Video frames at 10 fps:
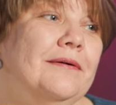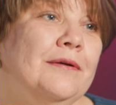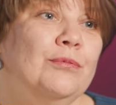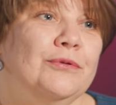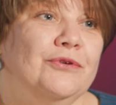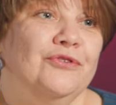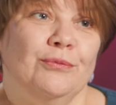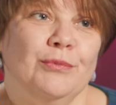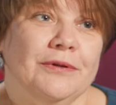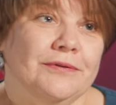
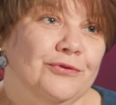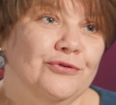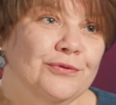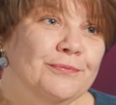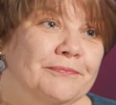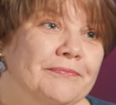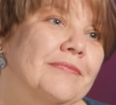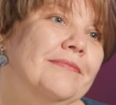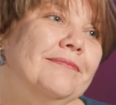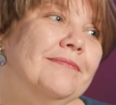работающая молодежь.
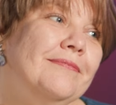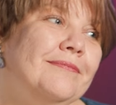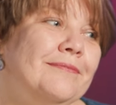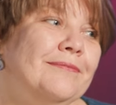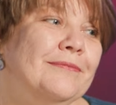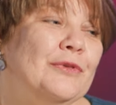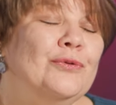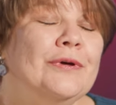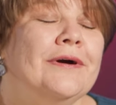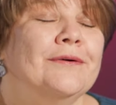Ну,
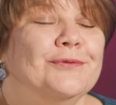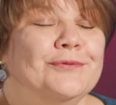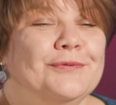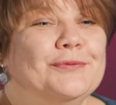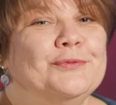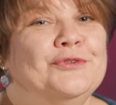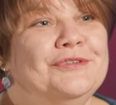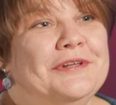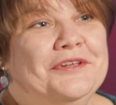так как учитель